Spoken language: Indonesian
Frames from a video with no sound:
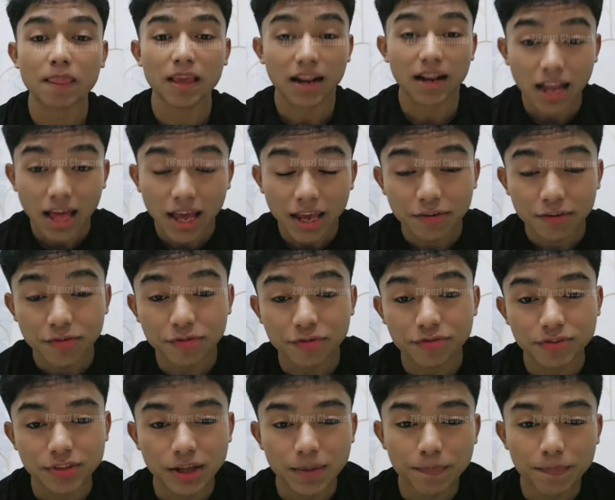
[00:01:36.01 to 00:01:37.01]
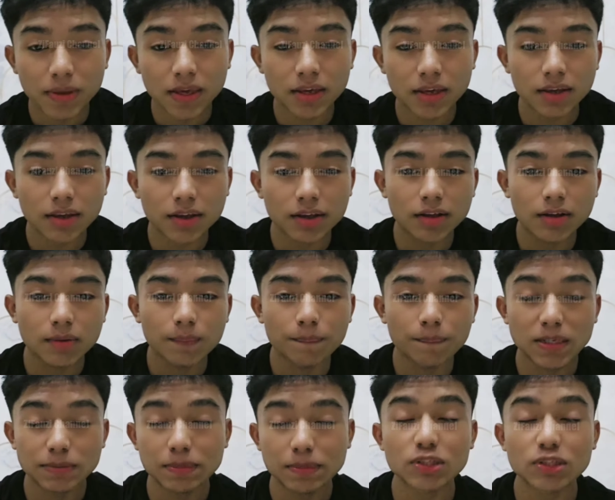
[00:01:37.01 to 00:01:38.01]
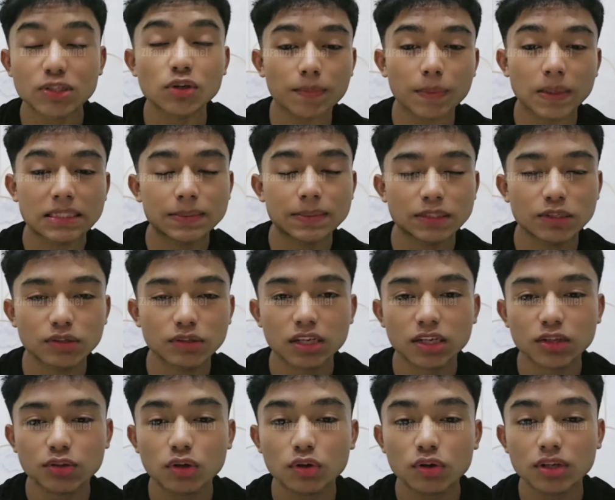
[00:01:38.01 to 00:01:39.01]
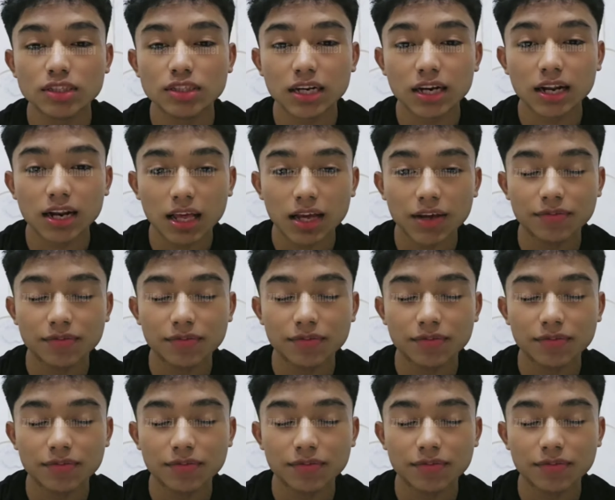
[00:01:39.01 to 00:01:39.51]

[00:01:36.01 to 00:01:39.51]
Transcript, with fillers: live tapi pas besoknya pas besoknya itu aku rencana